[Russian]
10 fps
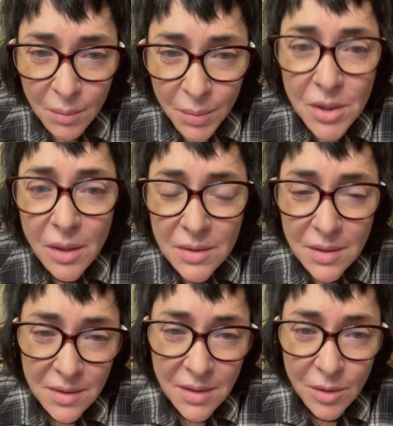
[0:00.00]

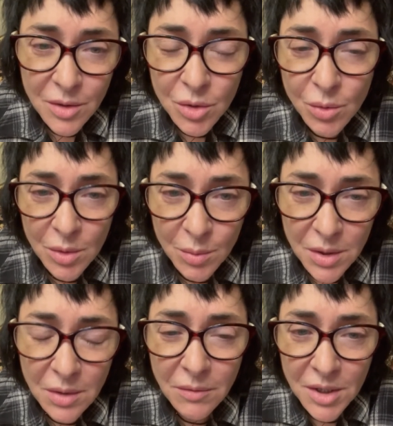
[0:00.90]
Пожалуйста, сделайте что-нибудь,
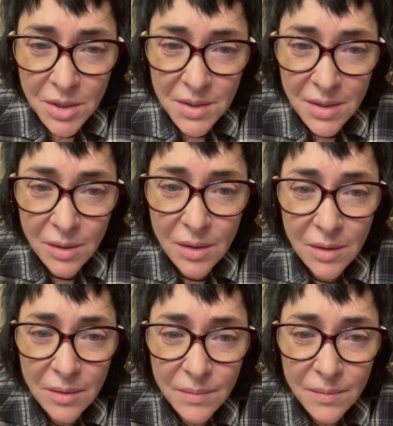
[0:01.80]
это в ваших силах.